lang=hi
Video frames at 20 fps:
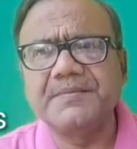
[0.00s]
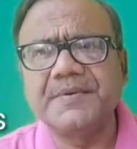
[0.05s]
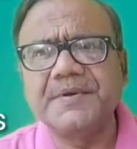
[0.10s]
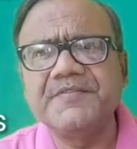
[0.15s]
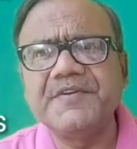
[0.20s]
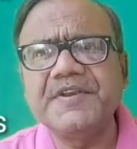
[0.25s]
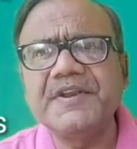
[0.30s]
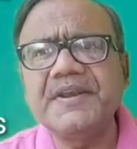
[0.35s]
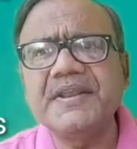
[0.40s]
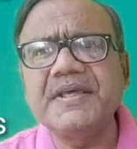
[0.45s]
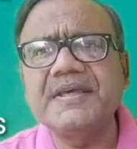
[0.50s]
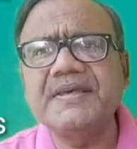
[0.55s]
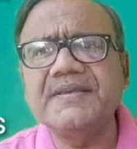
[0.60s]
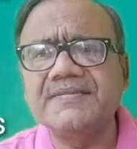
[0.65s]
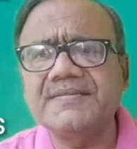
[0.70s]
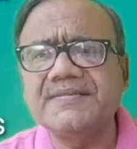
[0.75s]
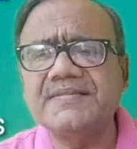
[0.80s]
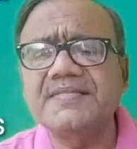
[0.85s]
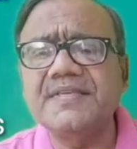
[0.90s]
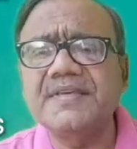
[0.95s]
विभिन्न
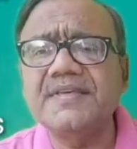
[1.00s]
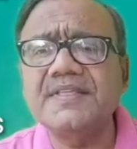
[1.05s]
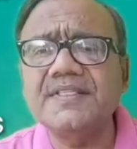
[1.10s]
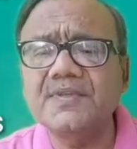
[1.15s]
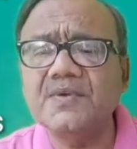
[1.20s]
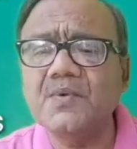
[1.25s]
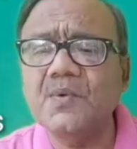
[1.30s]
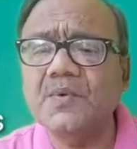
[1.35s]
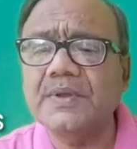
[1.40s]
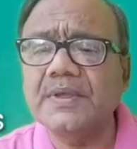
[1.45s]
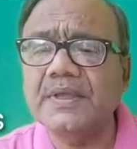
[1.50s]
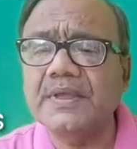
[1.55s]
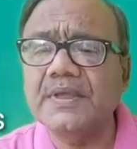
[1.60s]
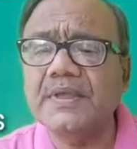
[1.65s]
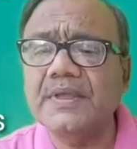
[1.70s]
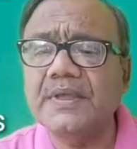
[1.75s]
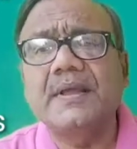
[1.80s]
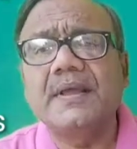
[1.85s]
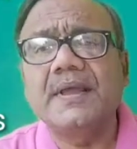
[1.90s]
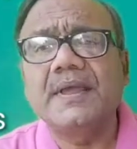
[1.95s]
स्थितियों
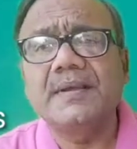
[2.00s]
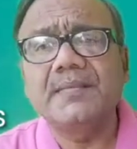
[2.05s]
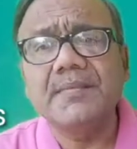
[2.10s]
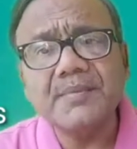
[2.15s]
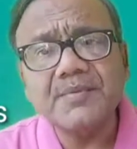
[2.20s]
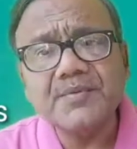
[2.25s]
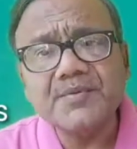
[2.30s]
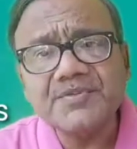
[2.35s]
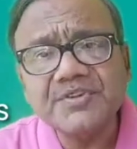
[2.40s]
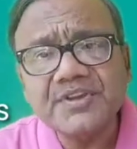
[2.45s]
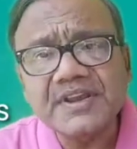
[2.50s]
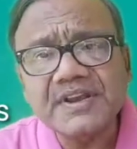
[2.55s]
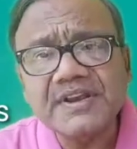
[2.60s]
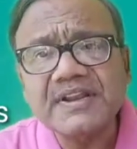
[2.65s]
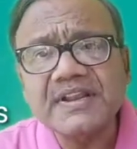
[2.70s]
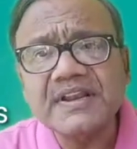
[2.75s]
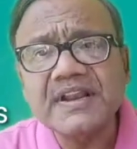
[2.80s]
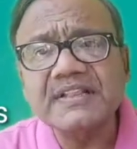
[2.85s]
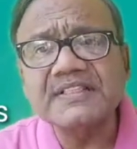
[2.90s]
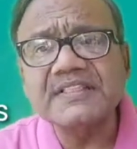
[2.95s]
की एवं उसकी
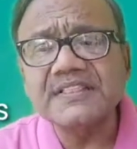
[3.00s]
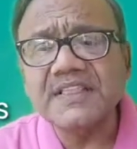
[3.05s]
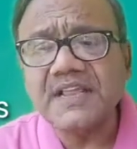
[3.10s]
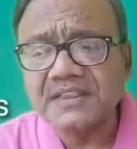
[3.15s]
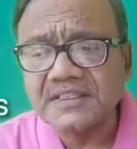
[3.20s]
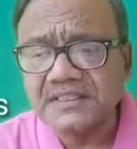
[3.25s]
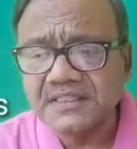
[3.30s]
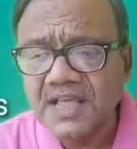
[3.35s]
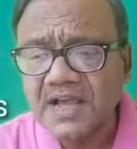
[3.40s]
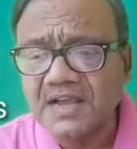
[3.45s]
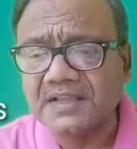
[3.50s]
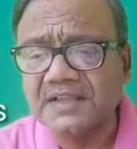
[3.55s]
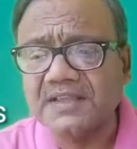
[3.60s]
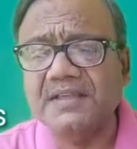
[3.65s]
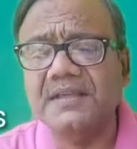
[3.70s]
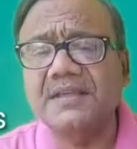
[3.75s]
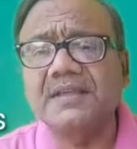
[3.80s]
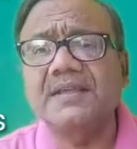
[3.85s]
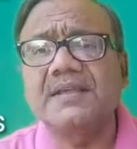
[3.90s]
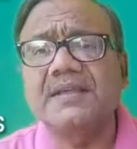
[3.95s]
निरंतरता
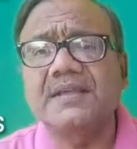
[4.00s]
की